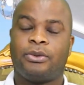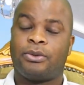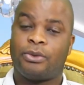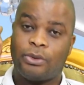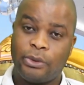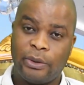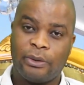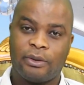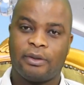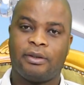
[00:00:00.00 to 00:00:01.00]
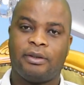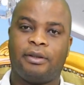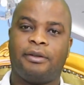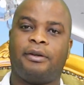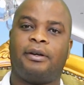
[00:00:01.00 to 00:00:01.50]
Dieu
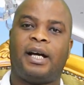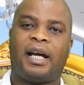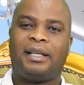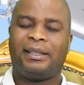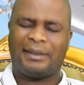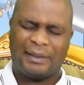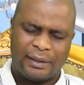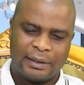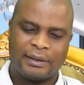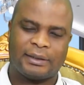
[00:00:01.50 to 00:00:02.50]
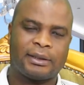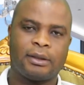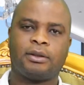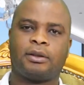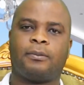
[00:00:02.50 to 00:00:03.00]
allait
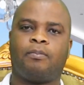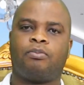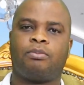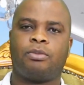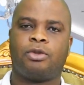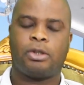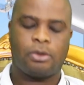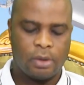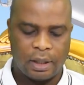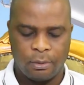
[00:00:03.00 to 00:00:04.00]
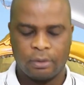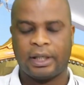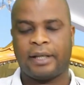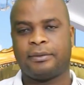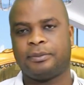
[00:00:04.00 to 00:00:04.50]
descendre sur la montagne.